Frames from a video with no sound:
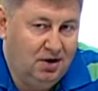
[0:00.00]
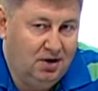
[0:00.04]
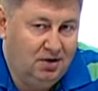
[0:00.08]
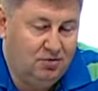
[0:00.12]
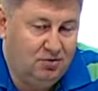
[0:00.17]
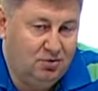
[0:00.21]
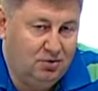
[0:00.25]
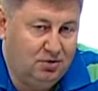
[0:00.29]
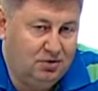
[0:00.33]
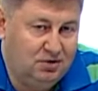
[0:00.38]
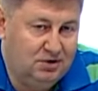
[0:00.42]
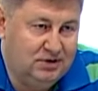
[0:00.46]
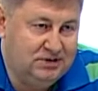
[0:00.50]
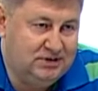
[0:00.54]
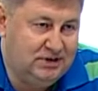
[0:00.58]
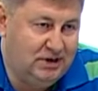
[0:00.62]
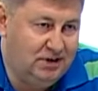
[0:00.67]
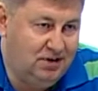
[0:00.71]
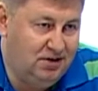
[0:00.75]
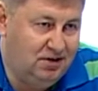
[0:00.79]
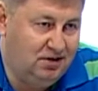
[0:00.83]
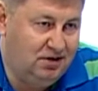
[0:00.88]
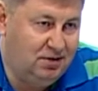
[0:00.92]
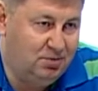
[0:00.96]
Вот.
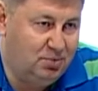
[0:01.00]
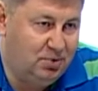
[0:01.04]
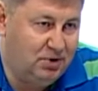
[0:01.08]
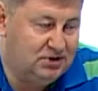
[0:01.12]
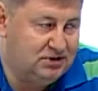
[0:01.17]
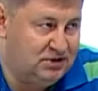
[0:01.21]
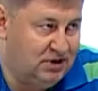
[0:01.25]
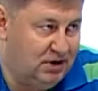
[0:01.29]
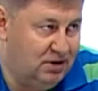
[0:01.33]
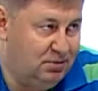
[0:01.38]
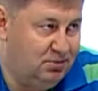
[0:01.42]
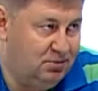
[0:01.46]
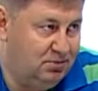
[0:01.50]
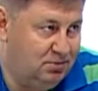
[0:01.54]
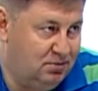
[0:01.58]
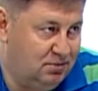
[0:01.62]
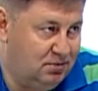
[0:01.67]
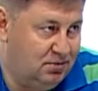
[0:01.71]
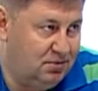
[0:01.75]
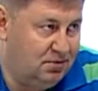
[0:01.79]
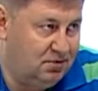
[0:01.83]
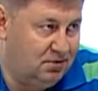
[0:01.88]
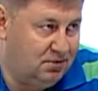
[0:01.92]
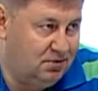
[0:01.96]
Десантники показали
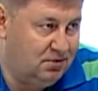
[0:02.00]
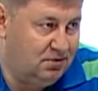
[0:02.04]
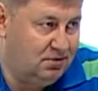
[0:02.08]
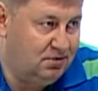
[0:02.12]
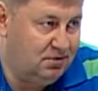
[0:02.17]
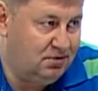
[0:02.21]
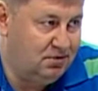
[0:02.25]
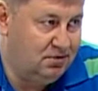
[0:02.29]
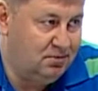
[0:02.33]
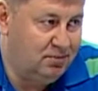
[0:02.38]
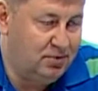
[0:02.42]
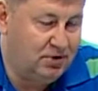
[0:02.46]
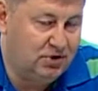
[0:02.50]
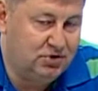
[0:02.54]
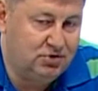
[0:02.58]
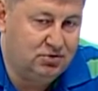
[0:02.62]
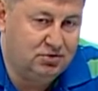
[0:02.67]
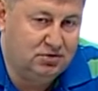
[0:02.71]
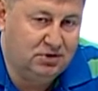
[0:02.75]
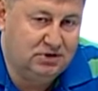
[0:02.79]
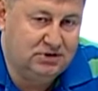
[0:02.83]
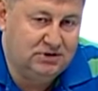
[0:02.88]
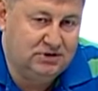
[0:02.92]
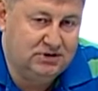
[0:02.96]

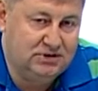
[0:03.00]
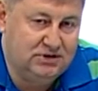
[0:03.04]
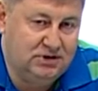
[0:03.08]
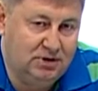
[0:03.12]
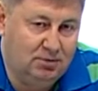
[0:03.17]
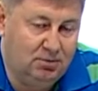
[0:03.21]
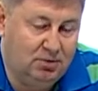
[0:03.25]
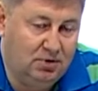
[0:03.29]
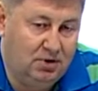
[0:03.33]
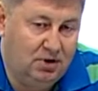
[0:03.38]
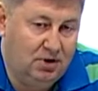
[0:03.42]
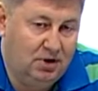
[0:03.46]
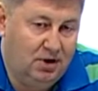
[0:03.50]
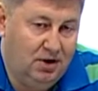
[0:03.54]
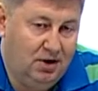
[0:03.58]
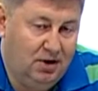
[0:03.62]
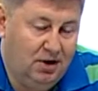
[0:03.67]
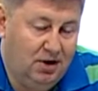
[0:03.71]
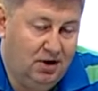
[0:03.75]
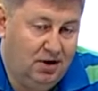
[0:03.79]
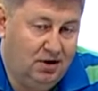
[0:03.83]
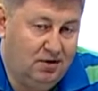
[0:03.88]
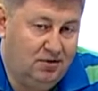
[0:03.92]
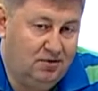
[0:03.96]
парашютные системы.
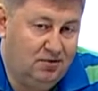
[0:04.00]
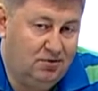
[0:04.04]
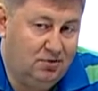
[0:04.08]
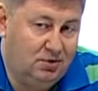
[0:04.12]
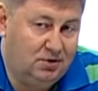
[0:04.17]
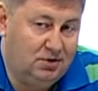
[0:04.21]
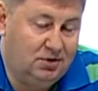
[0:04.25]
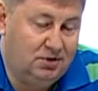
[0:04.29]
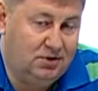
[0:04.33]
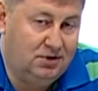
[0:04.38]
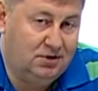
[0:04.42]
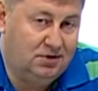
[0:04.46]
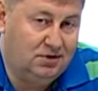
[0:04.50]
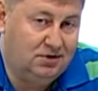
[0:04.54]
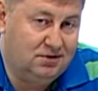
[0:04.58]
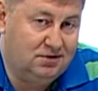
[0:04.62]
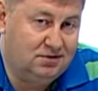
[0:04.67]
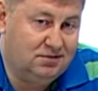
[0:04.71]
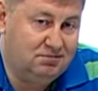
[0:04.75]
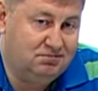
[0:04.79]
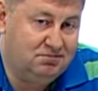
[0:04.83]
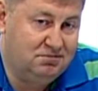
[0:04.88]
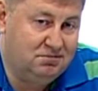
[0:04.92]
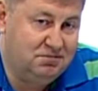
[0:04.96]
Вот.
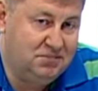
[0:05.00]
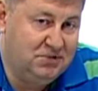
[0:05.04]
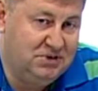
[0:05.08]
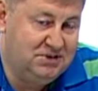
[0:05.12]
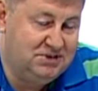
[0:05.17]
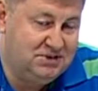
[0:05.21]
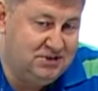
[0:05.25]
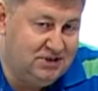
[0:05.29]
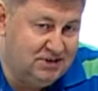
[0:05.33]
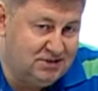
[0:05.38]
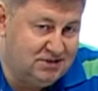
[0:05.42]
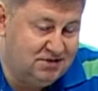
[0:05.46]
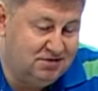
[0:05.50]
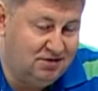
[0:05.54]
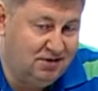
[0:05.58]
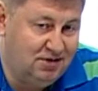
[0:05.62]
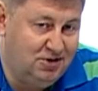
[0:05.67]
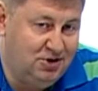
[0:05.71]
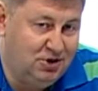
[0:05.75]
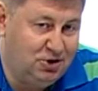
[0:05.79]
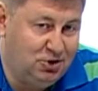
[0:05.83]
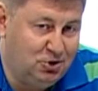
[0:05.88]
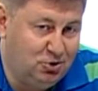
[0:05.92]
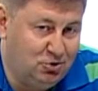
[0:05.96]
Естественно,
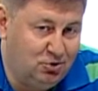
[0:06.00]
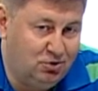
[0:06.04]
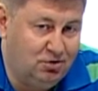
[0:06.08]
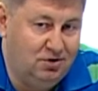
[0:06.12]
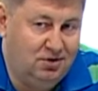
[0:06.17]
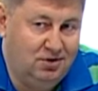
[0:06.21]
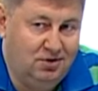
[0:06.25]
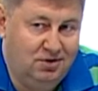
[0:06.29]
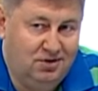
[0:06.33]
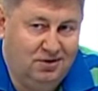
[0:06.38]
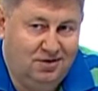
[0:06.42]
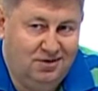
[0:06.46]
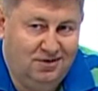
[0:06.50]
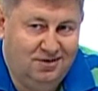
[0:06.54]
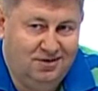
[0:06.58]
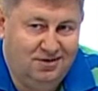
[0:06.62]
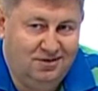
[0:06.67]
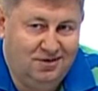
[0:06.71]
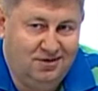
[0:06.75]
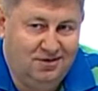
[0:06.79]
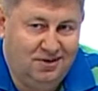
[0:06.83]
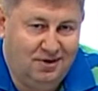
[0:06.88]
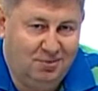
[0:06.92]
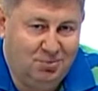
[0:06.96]
никто
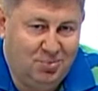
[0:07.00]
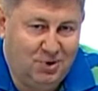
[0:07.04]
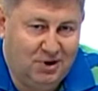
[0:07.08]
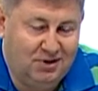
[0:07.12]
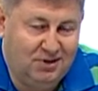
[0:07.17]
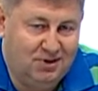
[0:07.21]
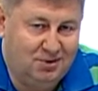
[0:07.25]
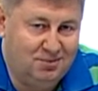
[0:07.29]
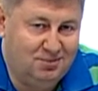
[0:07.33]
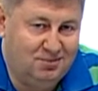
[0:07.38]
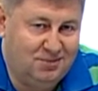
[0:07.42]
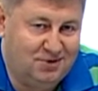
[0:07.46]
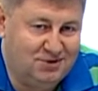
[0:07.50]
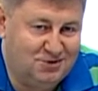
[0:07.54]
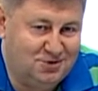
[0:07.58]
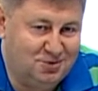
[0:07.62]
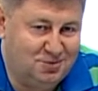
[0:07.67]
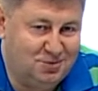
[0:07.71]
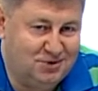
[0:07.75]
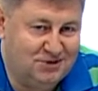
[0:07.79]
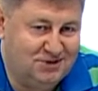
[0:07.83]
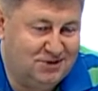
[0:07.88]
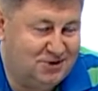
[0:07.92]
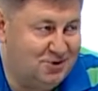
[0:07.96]
ребят там
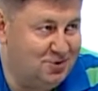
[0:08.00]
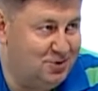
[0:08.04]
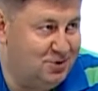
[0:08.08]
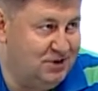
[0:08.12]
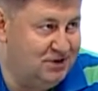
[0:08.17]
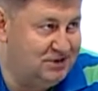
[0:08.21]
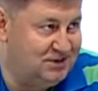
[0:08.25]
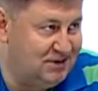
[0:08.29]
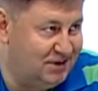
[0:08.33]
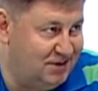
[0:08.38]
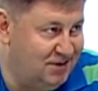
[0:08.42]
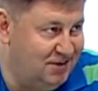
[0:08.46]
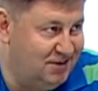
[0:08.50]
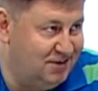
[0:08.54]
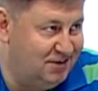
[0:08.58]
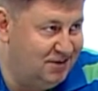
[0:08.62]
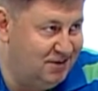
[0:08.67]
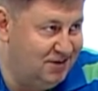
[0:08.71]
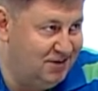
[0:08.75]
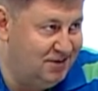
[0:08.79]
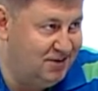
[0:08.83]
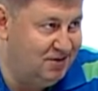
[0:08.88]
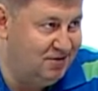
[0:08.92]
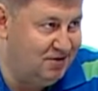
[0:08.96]
особо за руль не садил и
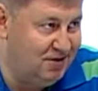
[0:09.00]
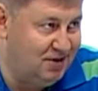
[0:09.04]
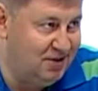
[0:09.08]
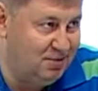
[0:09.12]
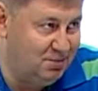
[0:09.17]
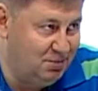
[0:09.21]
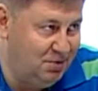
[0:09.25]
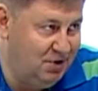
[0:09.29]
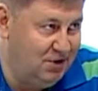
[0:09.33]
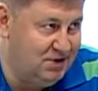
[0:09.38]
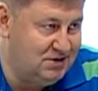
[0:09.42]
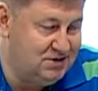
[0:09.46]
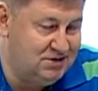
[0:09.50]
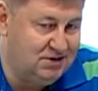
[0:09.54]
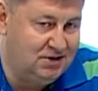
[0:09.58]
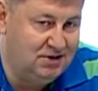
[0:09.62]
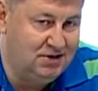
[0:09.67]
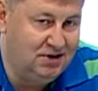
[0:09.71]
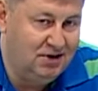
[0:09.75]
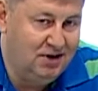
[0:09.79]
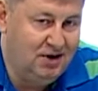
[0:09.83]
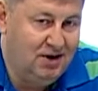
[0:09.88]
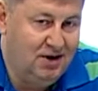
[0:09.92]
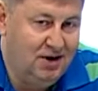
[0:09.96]
не давал им ездить.
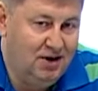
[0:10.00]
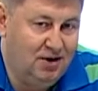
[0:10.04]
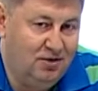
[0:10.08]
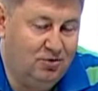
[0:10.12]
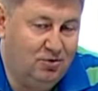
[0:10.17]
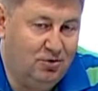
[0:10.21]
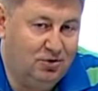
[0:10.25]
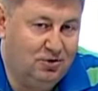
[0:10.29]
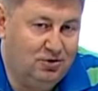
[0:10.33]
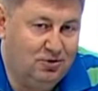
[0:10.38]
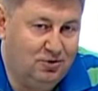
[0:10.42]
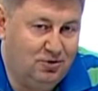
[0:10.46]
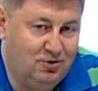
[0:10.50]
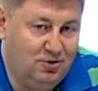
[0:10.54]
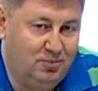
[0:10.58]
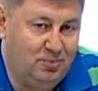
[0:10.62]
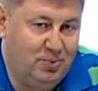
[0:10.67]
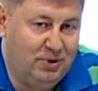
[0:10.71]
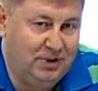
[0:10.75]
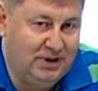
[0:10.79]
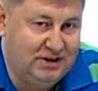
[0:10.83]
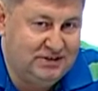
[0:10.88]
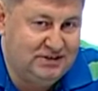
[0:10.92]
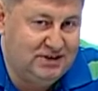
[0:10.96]
Вот. Но
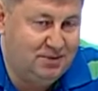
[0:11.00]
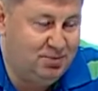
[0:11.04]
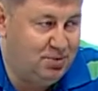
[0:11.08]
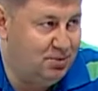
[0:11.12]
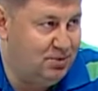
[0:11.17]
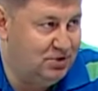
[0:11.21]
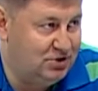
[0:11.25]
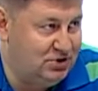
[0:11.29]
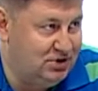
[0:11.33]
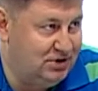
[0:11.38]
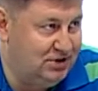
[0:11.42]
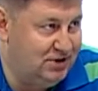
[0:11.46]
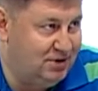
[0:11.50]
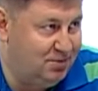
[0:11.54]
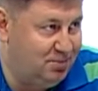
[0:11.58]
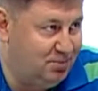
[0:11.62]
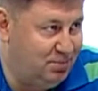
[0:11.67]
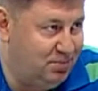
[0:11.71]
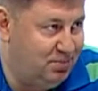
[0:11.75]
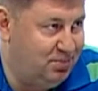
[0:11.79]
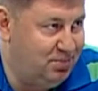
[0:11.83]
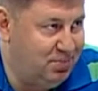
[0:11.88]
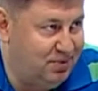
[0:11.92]
полазить по машинам,